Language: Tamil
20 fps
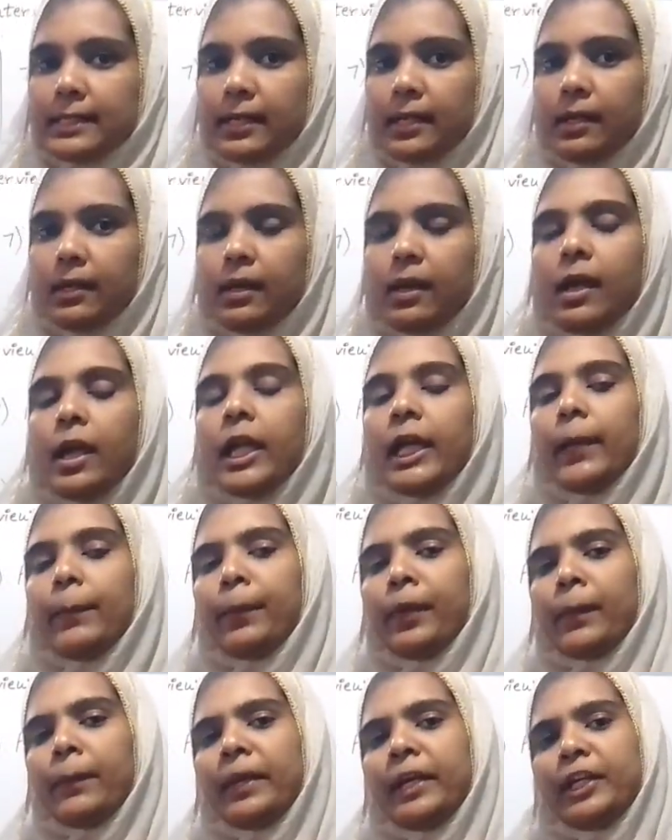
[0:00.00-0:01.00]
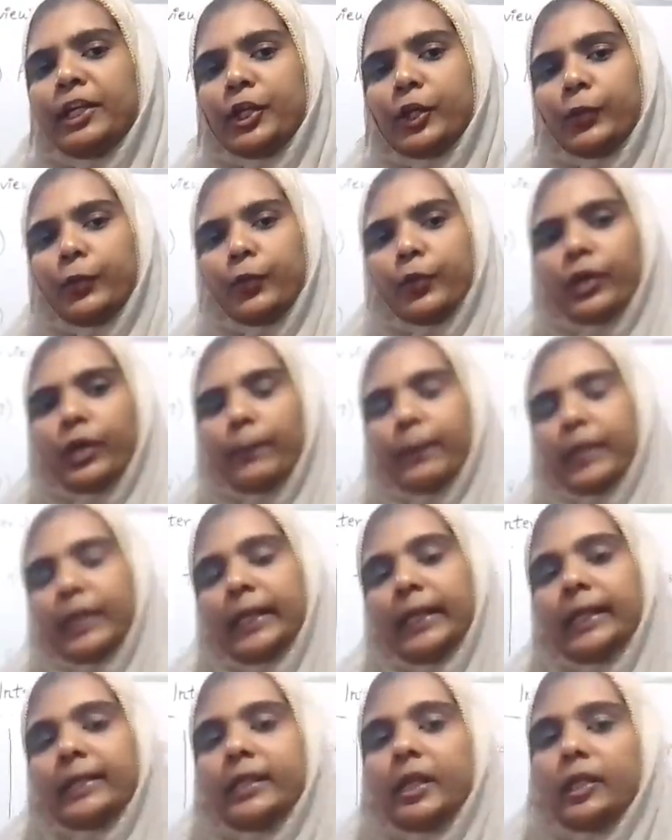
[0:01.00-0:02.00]
ஸ்கில் இப்போ நம்ம இன்டர்வியூர் நம்ம
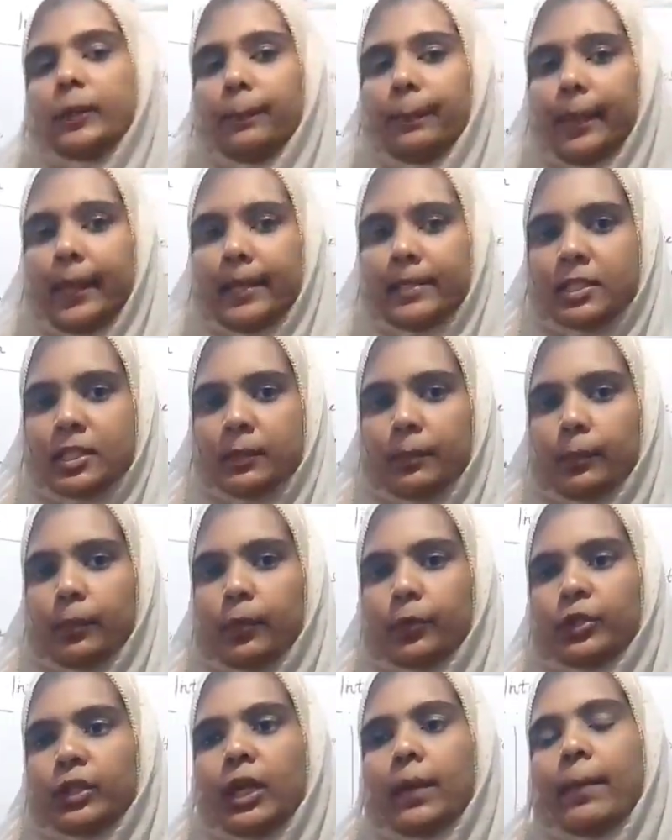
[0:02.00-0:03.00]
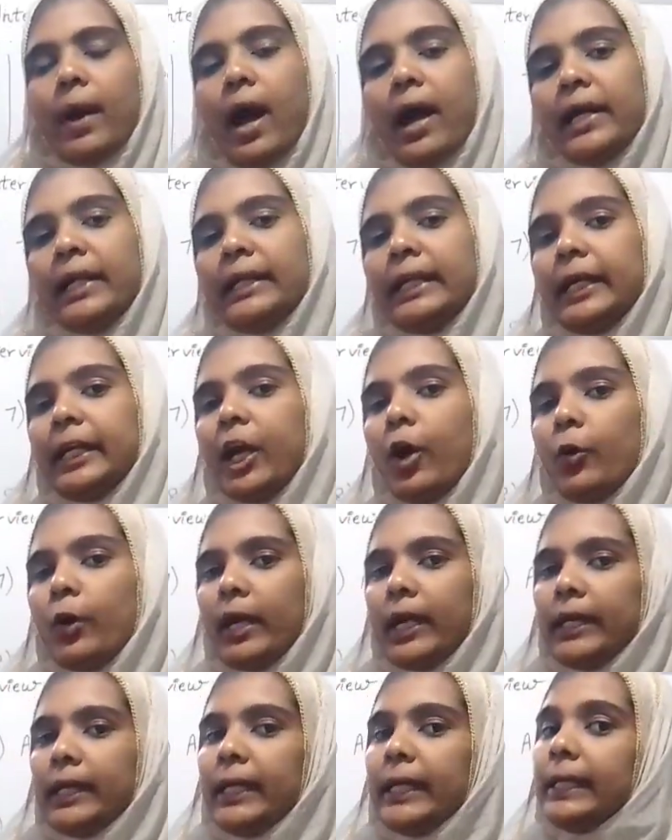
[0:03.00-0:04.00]
கிட்ட ஏதாவது பேசும்போது நம்ம அடிக்கடி அவங்க
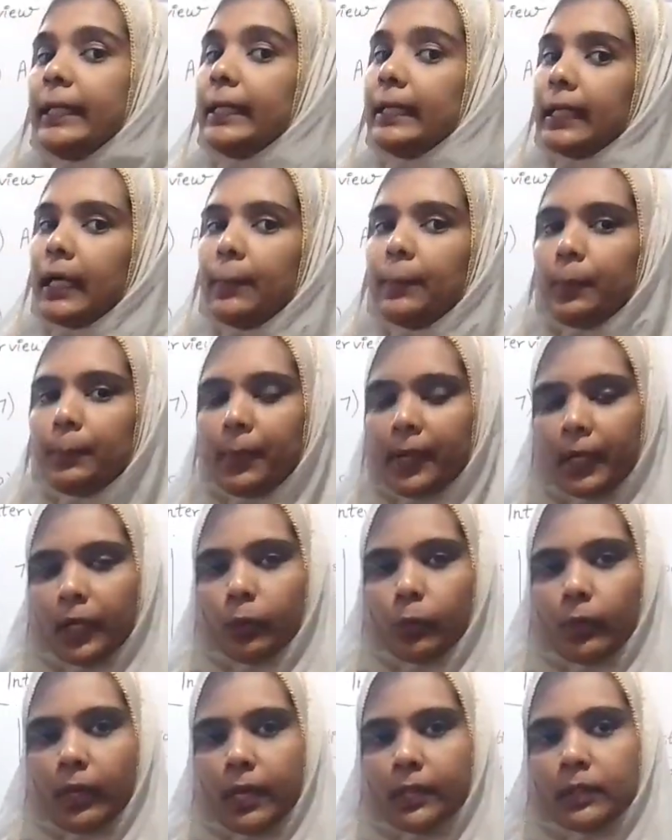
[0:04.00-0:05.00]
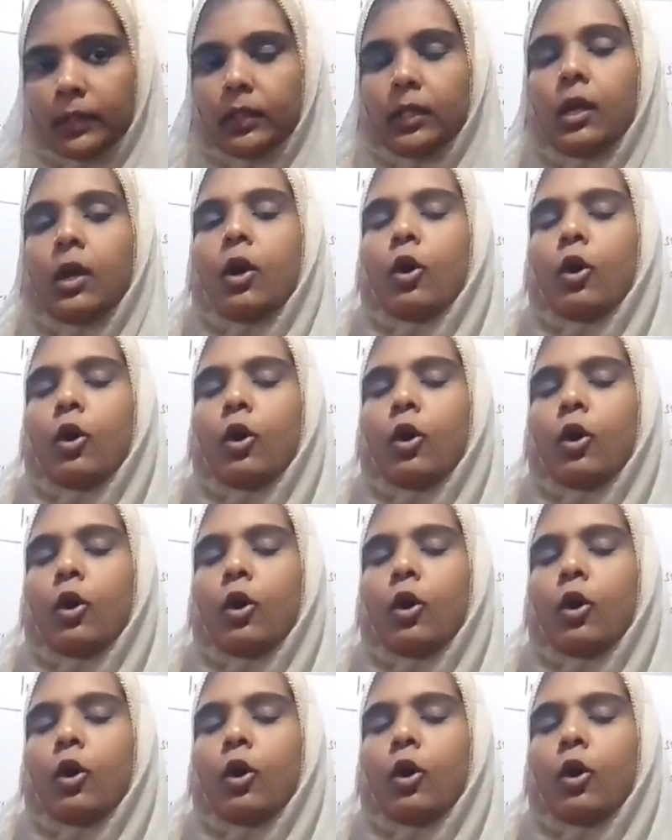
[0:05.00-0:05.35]
கிட்ட இன்டரப்ட் பண்ணக்கூடாது